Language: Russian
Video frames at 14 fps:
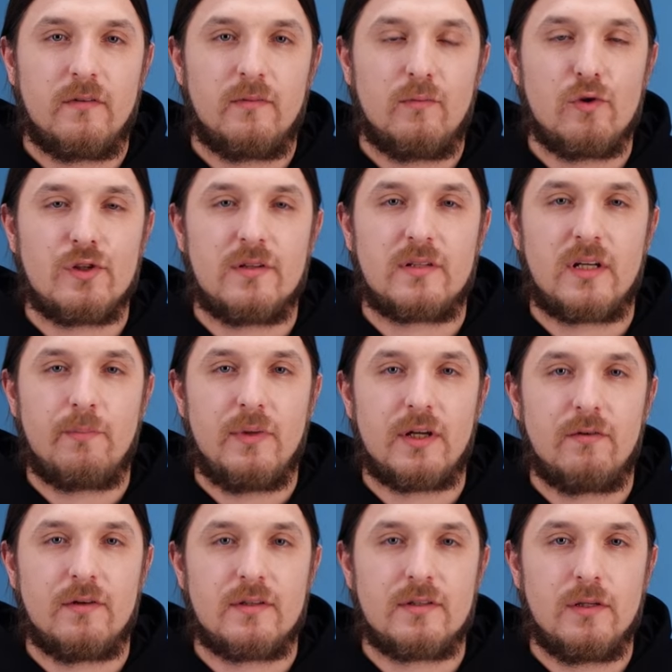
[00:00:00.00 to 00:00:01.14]
вы можете
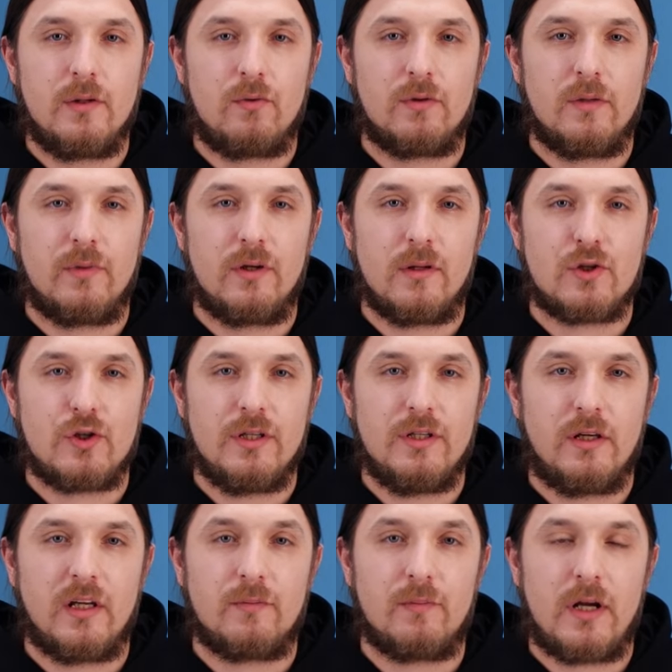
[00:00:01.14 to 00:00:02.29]
скопировать ссылку на
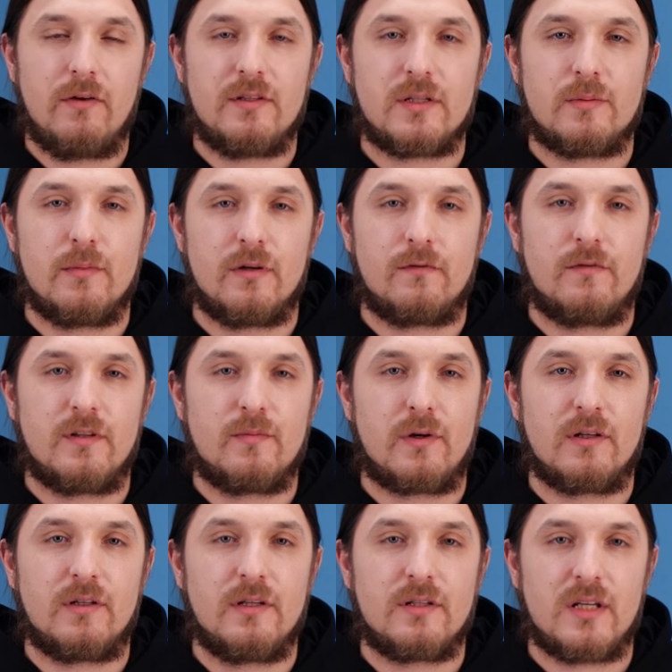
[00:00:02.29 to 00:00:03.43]
приложение и отправить себе в
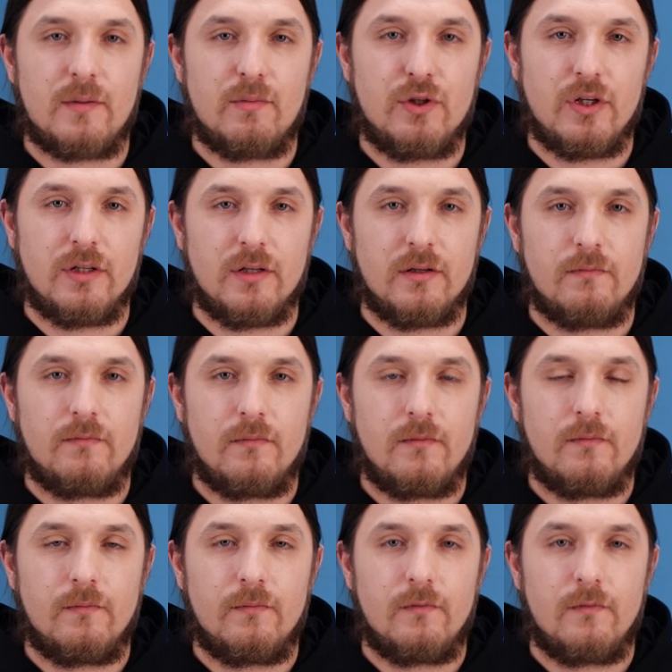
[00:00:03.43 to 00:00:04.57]
избранные сообщения.
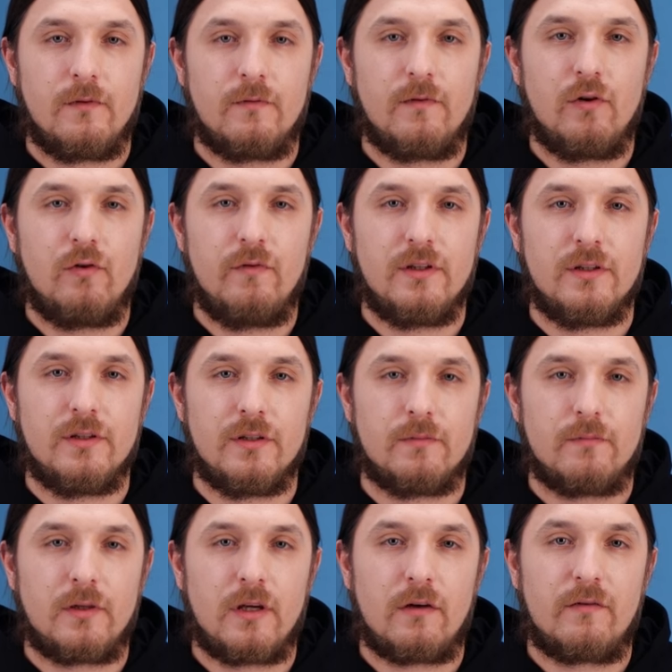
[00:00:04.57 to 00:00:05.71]
Вы увидите,
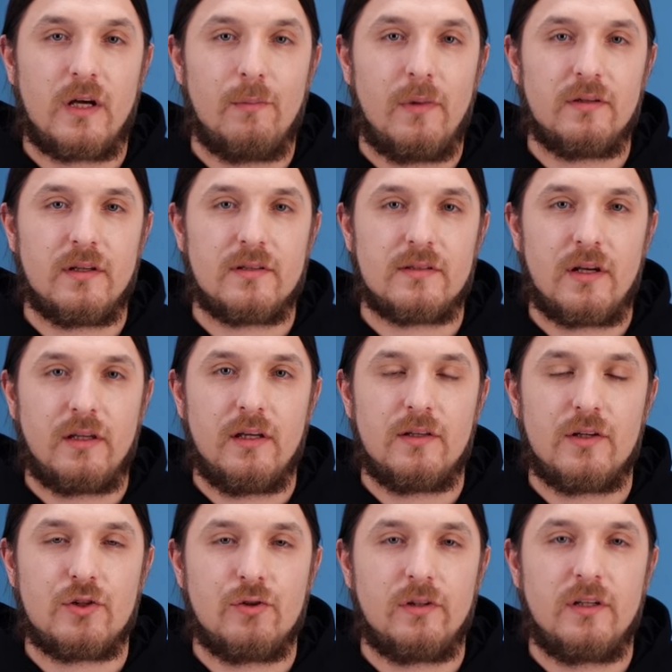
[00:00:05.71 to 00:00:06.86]
как в командной строке
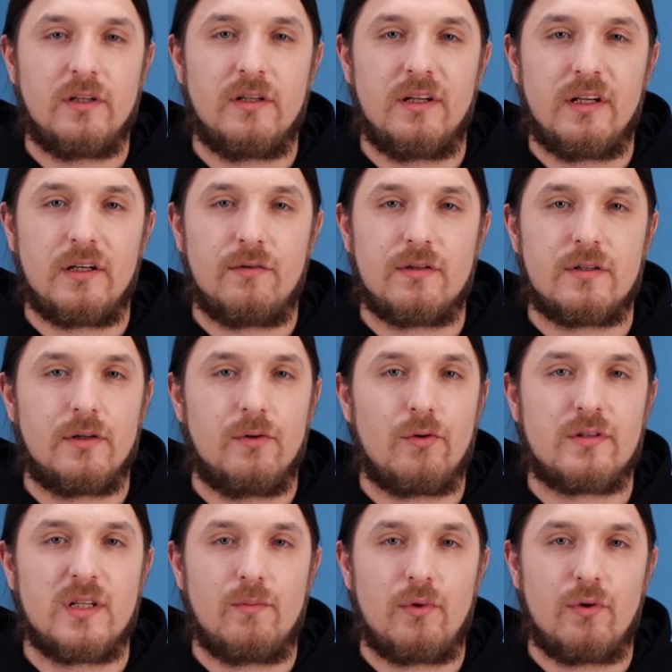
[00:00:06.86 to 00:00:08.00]
начнет генерироваться лог
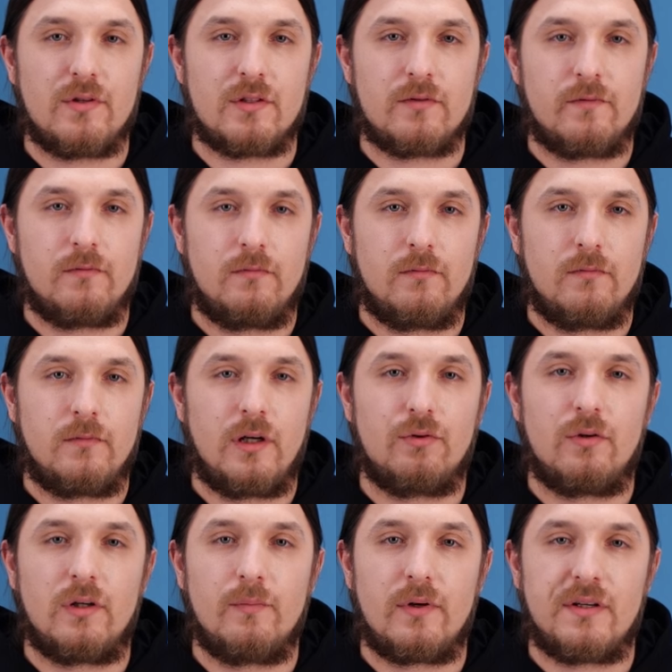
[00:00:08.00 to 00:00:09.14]
запросов,
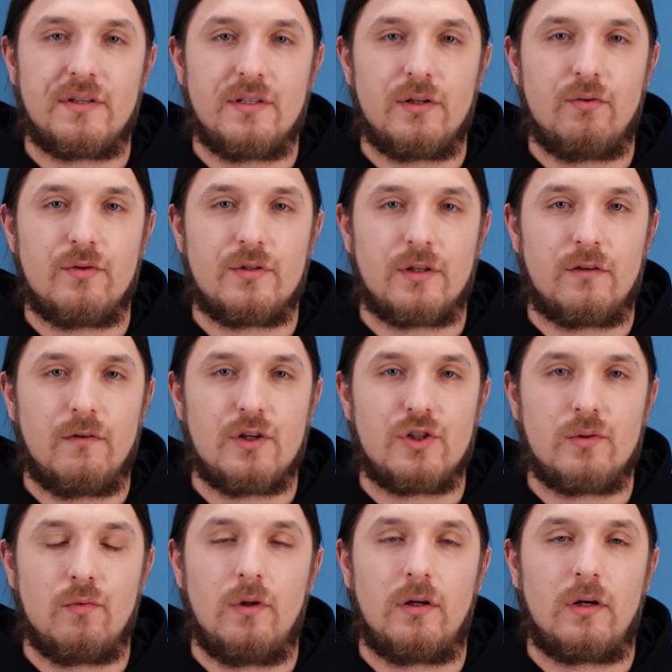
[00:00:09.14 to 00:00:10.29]
который проксируется к
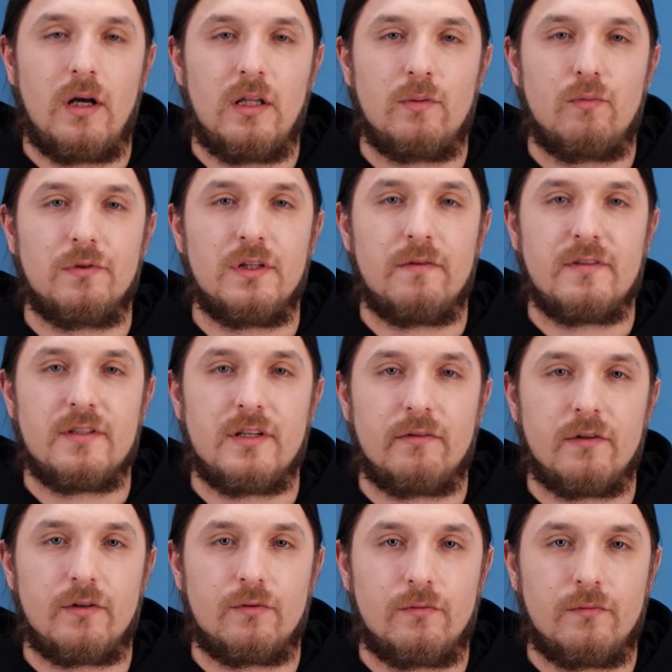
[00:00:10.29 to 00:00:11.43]
вашему локальному dev-серверу.